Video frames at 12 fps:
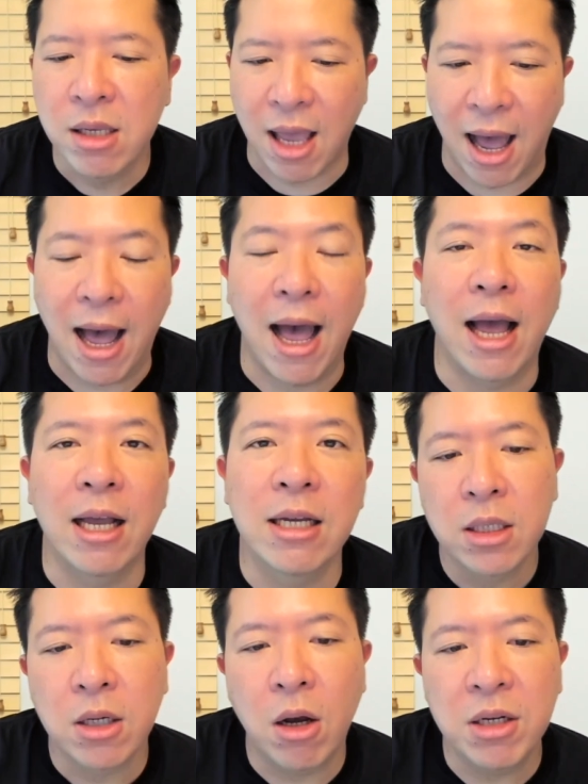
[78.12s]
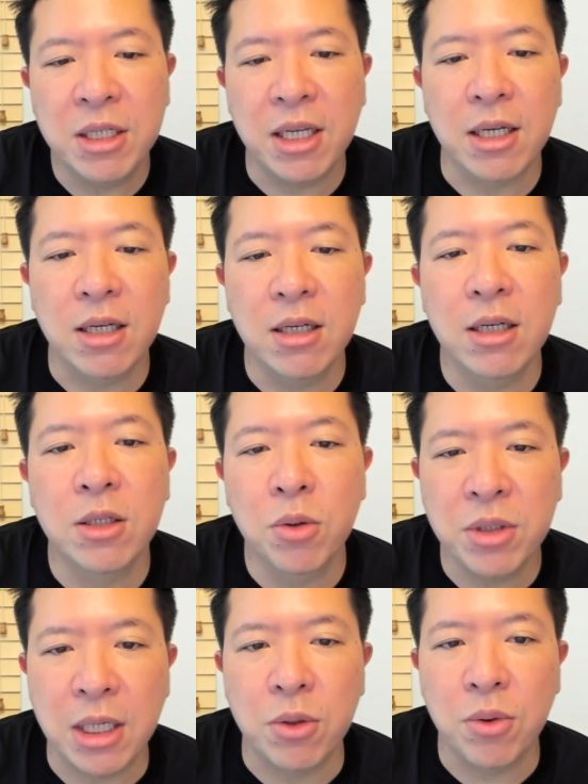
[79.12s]
อย่าข้อที่4คือทุก
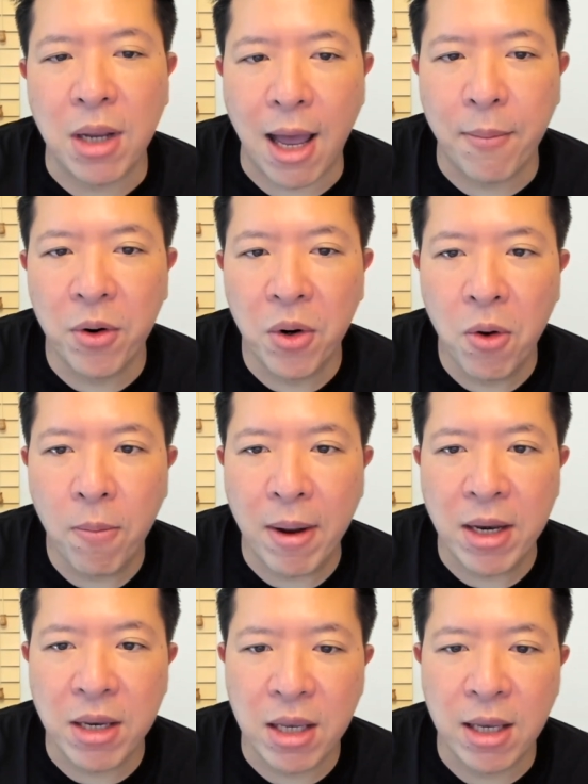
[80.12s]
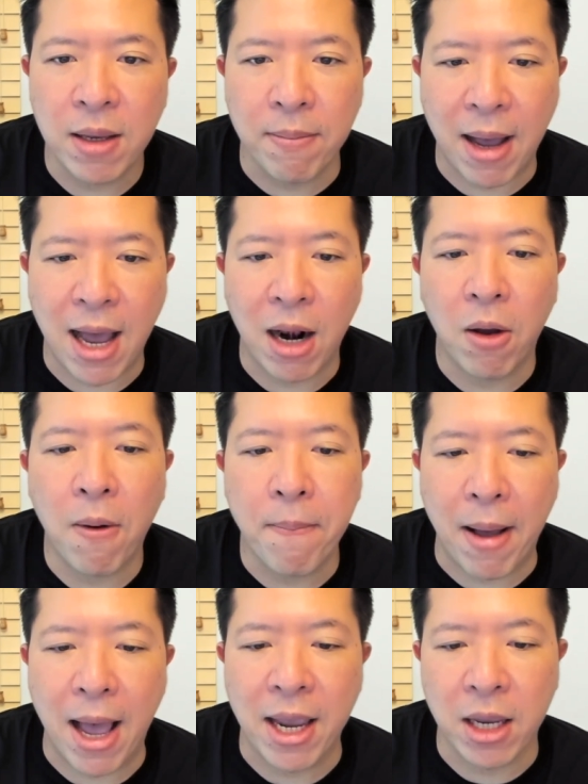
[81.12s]
สิ่งทุกอย่างบนโลกใบนี้มาแล้วก็
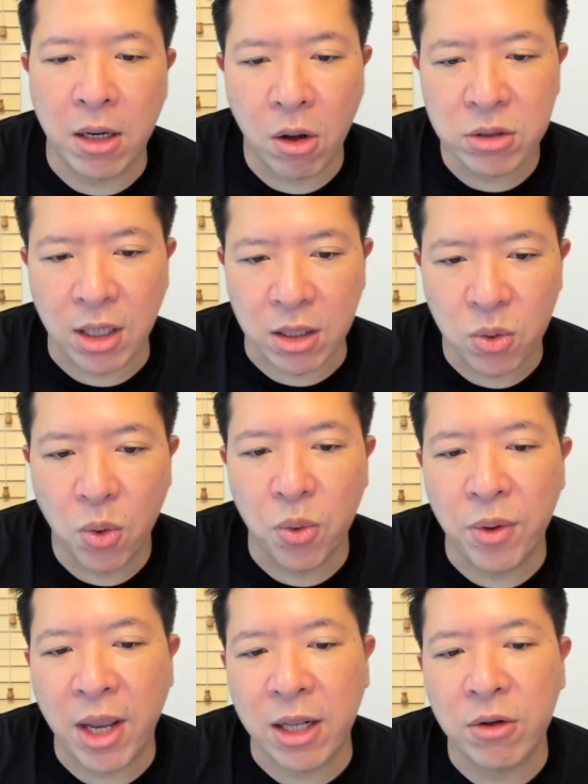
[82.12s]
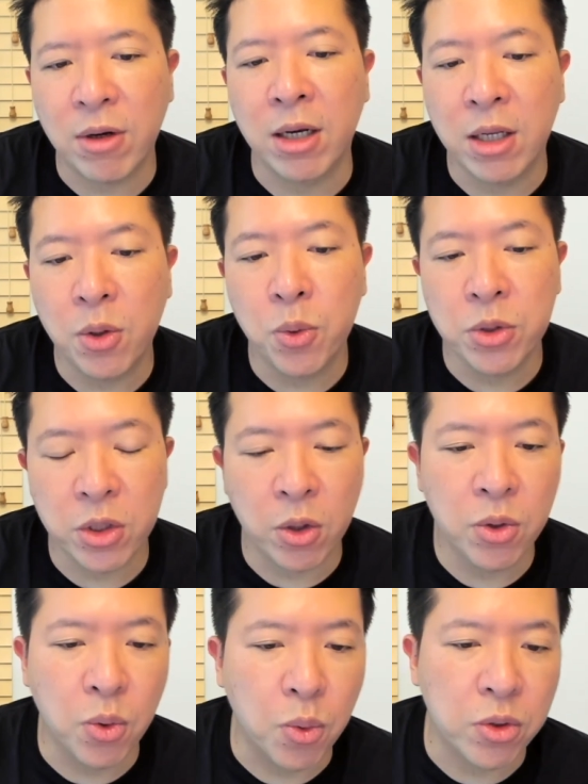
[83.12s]
ไปนอกจากตัวคุณเองเท่านั้นที่คุณจะต้อ
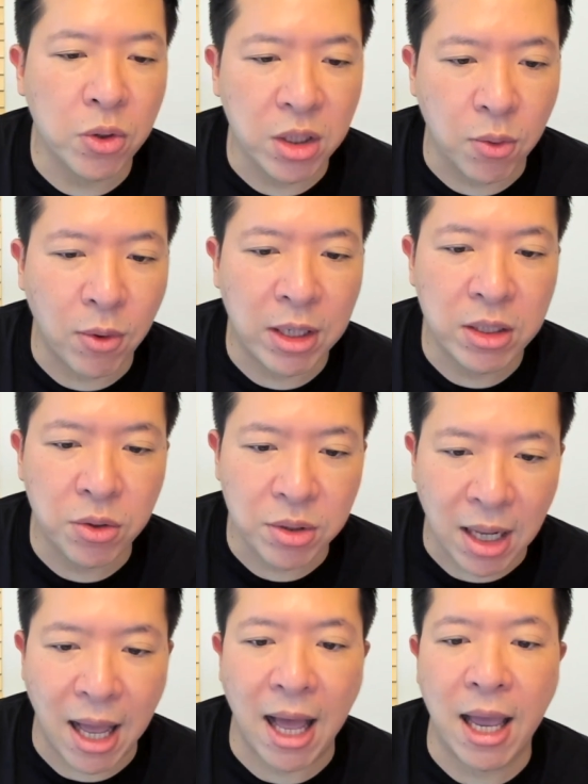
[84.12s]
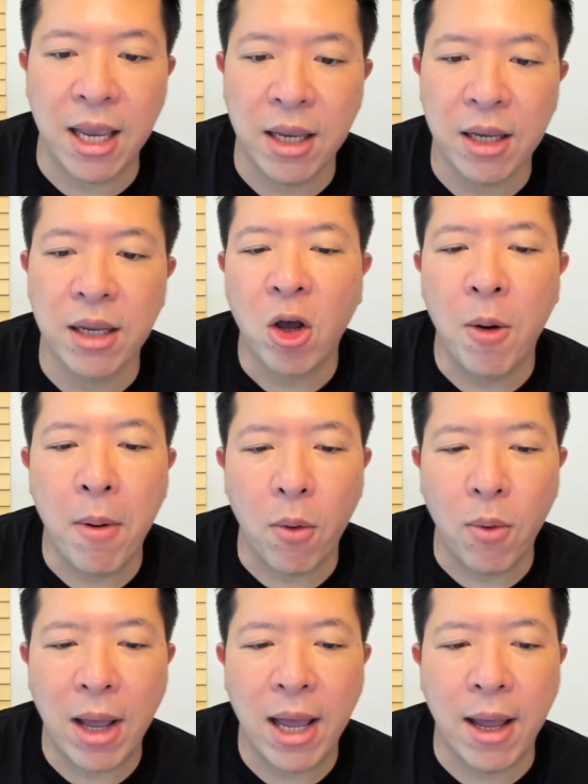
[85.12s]
งอยู่จนถึงวันสุดท้ายเขาบอก
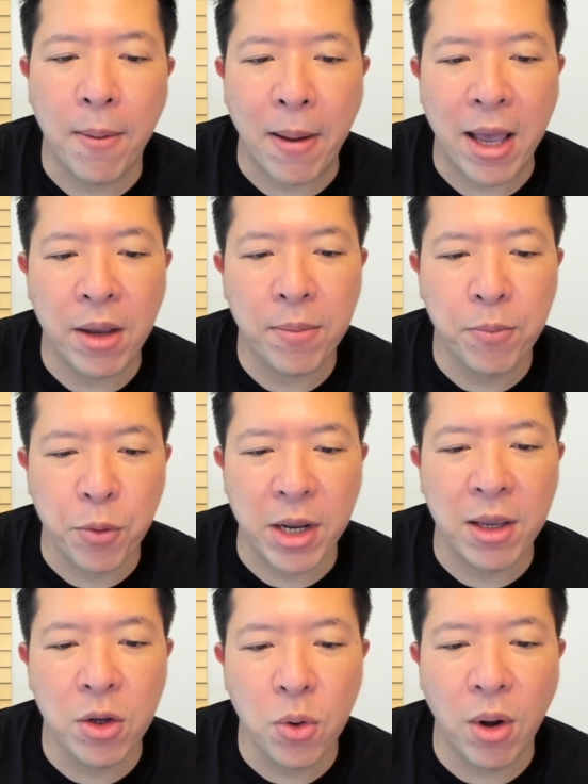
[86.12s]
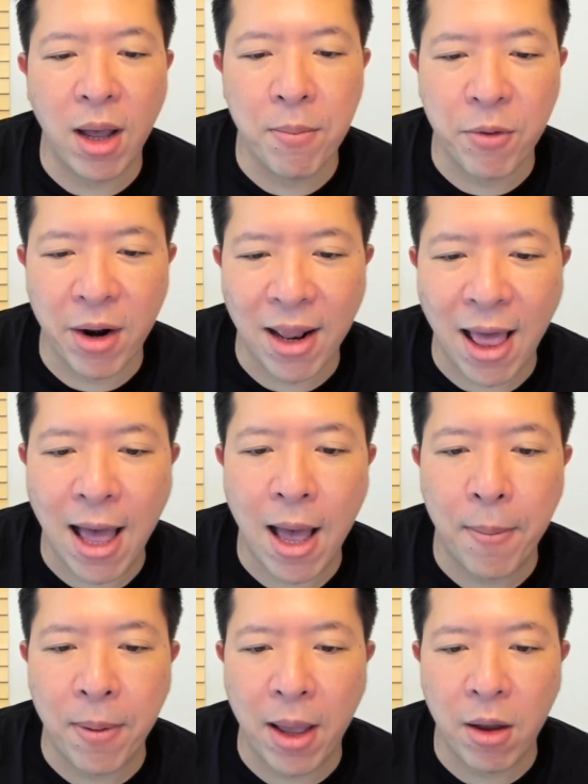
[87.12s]
ว่า bring your umbrella
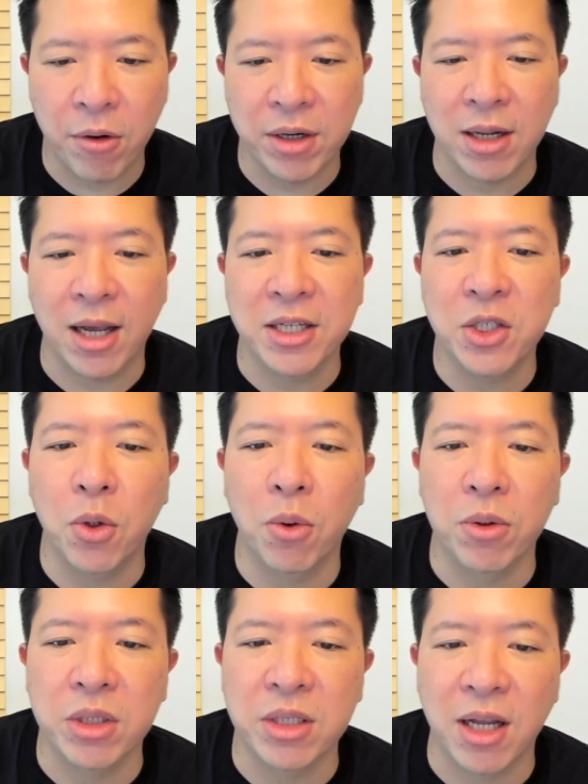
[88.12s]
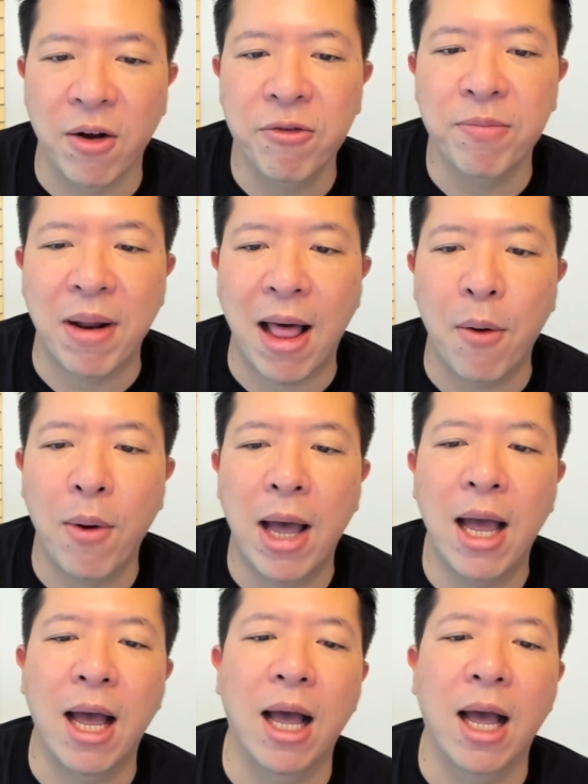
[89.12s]
prioritize your own self แปลว่า